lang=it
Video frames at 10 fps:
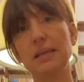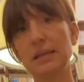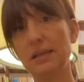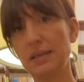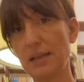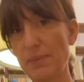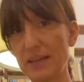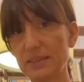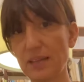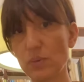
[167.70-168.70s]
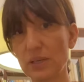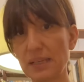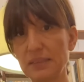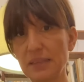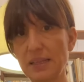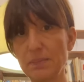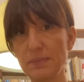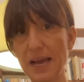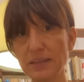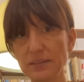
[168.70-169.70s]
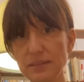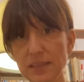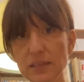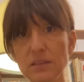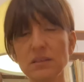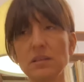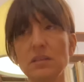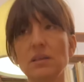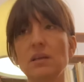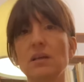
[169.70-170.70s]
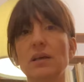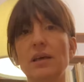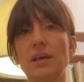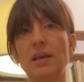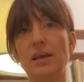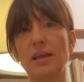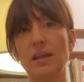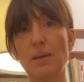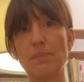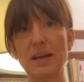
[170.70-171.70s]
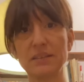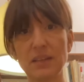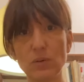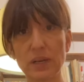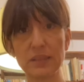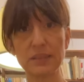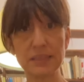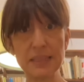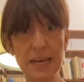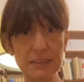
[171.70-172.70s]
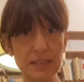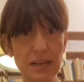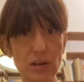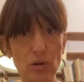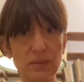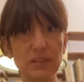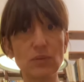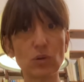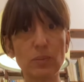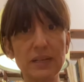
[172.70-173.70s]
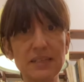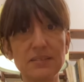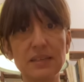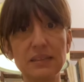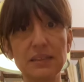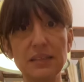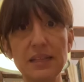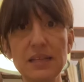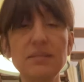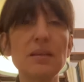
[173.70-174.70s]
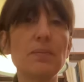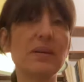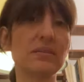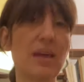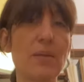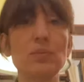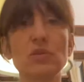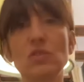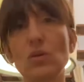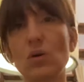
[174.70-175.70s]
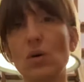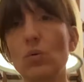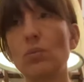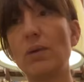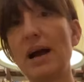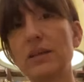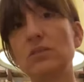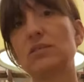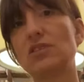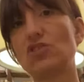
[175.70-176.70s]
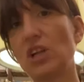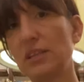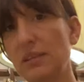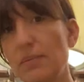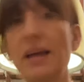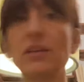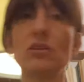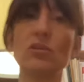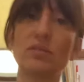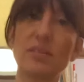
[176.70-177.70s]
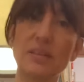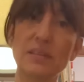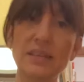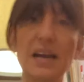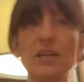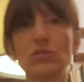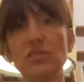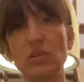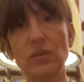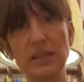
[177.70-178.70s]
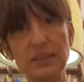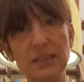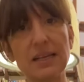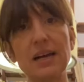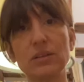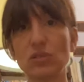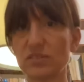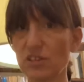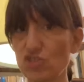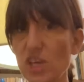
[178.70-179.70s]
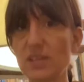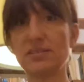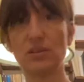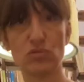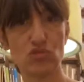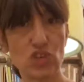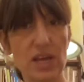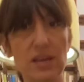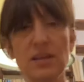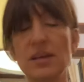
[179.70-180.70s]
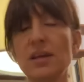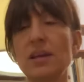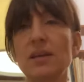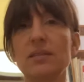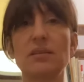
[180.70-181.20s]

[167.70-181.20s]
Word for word: la parte riguardante gli impianti, eh, la parte riguardante le normative urbanistiche ed edilizie, per esempio se ho un bagno, se c'è l'antibagno, se è indicato, se non è indicato, se c'è, se non c'è, se